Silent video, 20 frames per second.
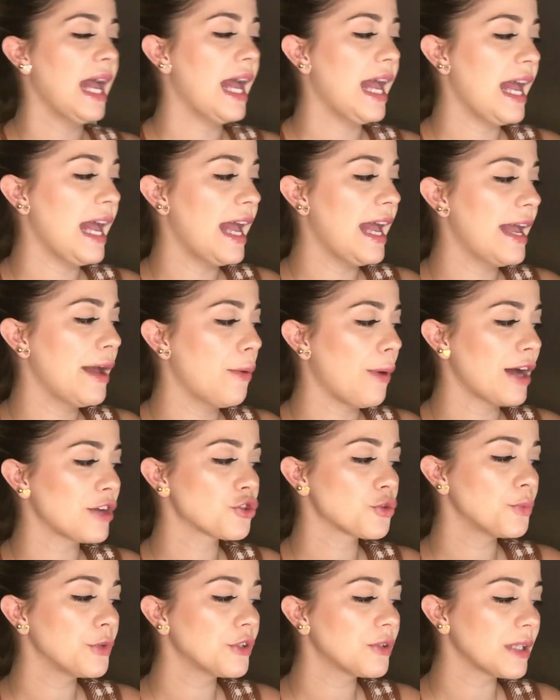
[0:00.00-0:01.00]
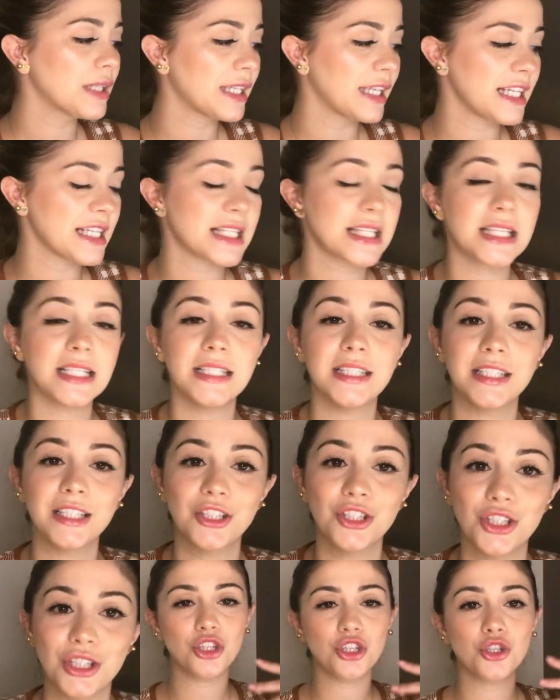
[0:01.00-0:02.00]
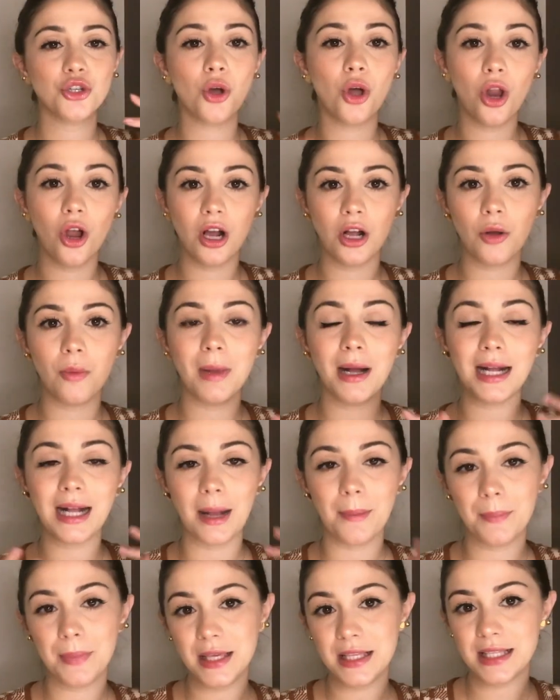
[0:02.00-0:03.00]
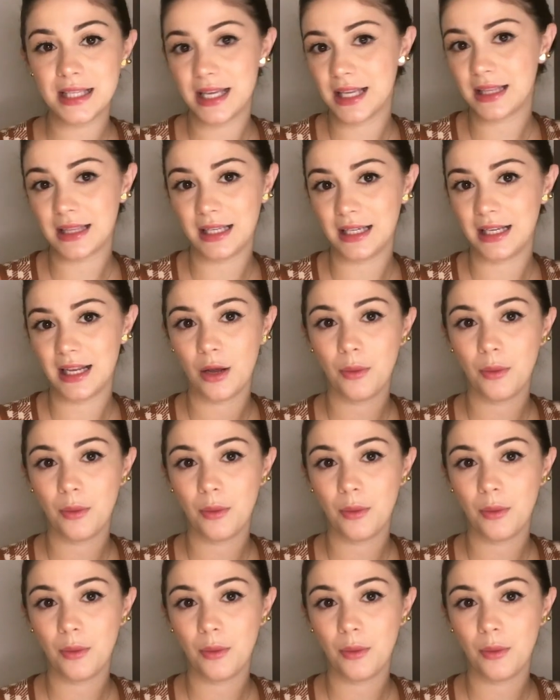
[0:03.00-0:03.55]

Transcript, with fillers: É, eu acho muito interessante, a gente coloca uma camiseta,